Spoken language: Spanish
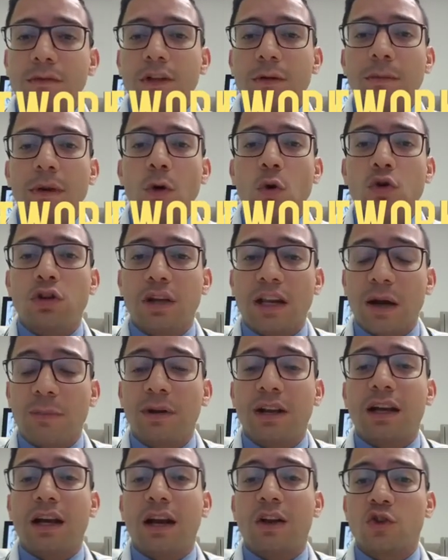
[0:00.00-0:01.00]
me gustaría
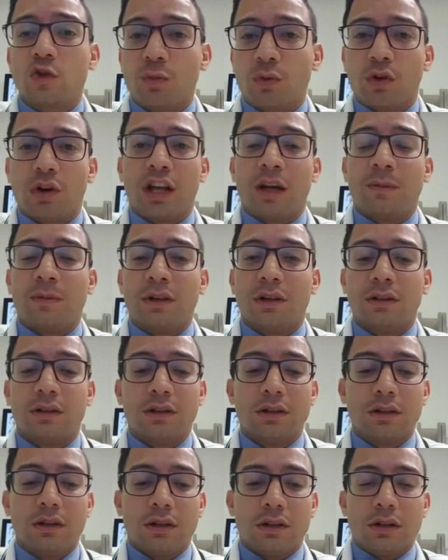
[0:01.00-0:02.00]
aplicar en su programa
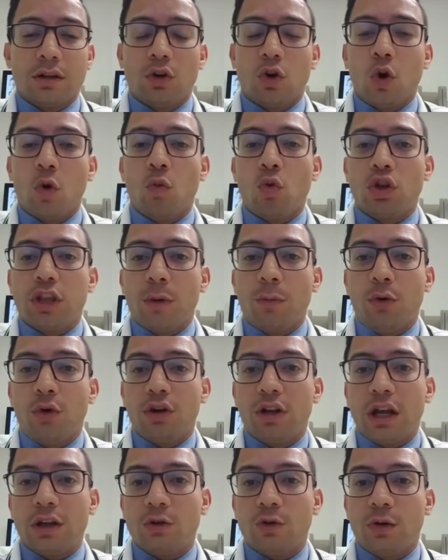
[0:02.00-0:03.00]
cómo usted
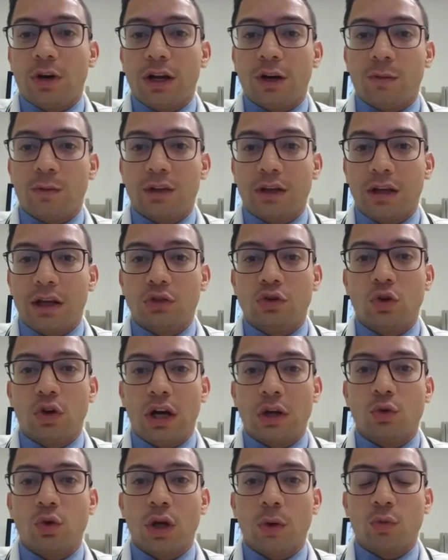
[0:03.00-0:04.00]
podría ayudarme.
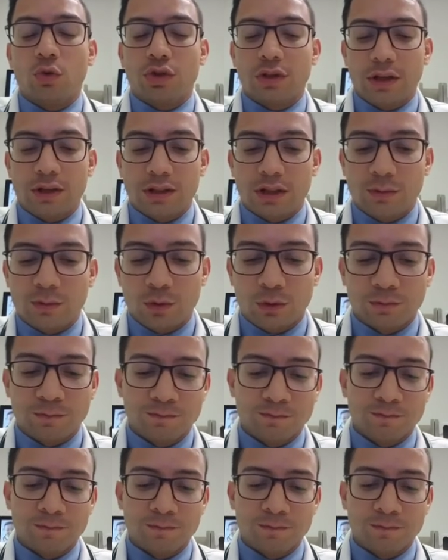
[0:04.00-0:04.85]
Eso ayuda muchísimo.